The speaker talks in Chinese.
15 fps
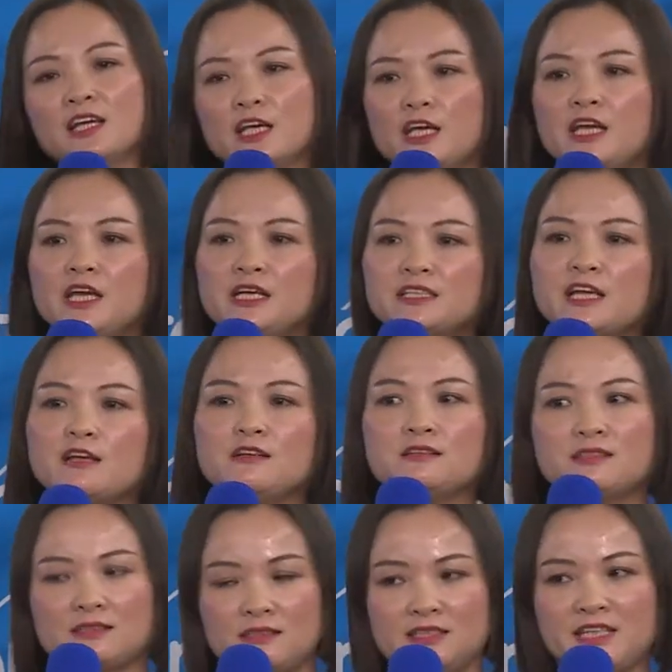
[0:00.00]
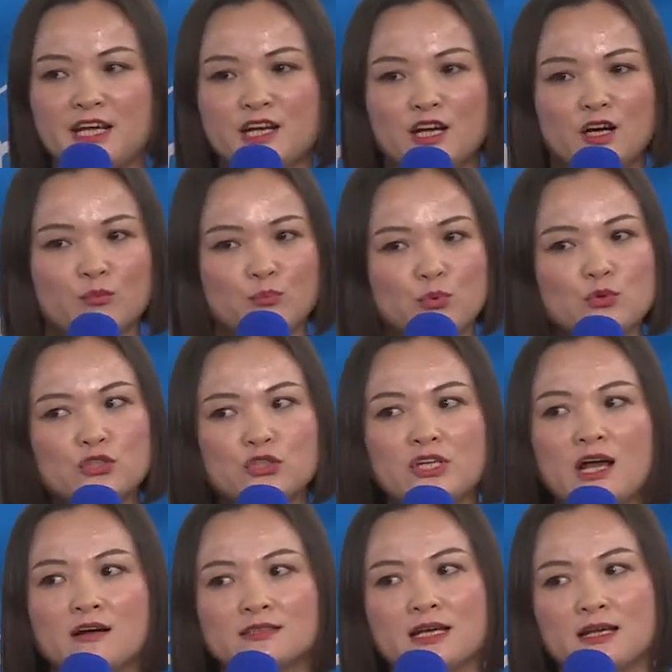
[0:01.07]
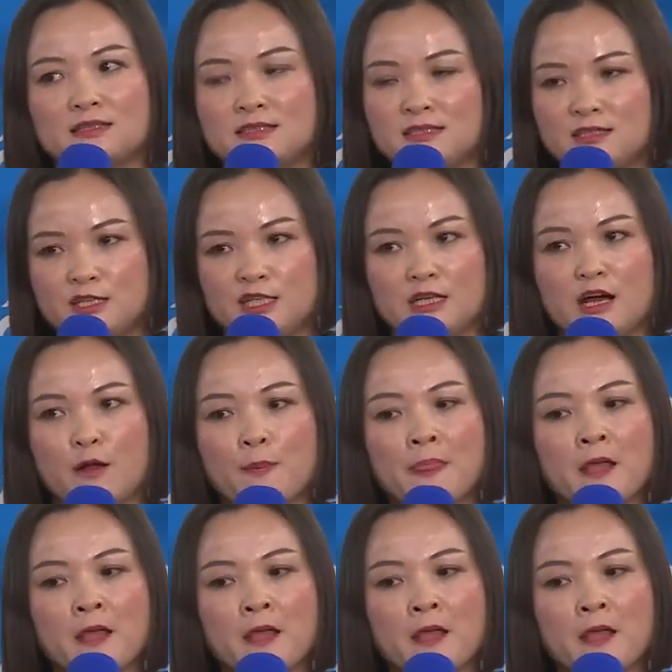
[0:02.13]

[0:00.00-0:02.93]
已经实现了，不需要再质疑了。